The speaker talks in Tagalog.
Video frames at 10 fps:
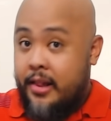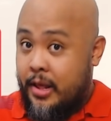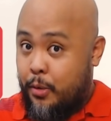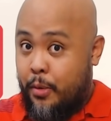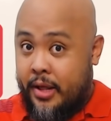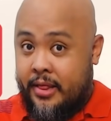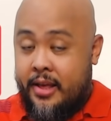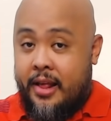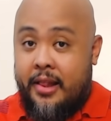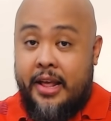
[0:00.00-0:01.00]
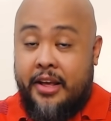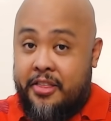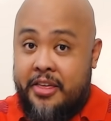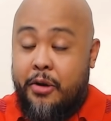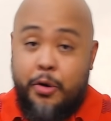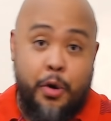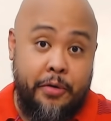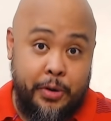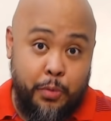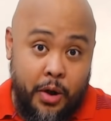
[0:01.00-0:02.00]
Like what? Like thick or
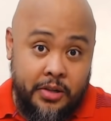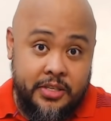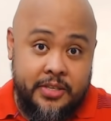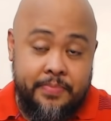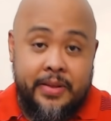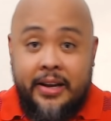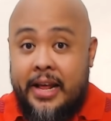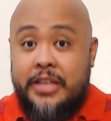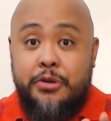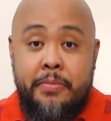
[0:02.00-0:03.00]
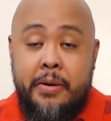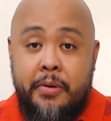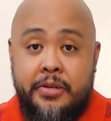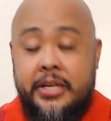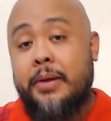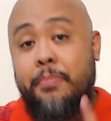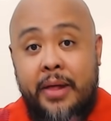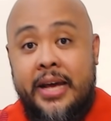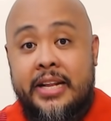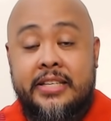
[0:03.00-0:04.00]
concrete walls, glass or mirrors, and
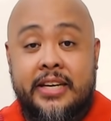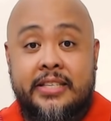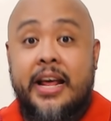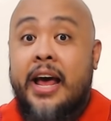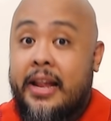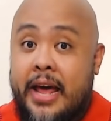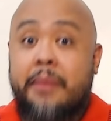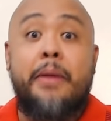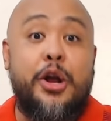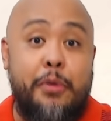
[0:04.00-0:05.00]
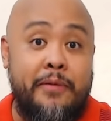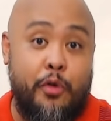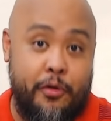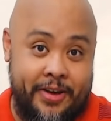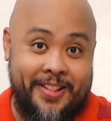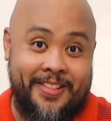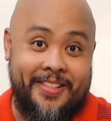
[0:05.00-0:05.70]
appliances like microwave oven.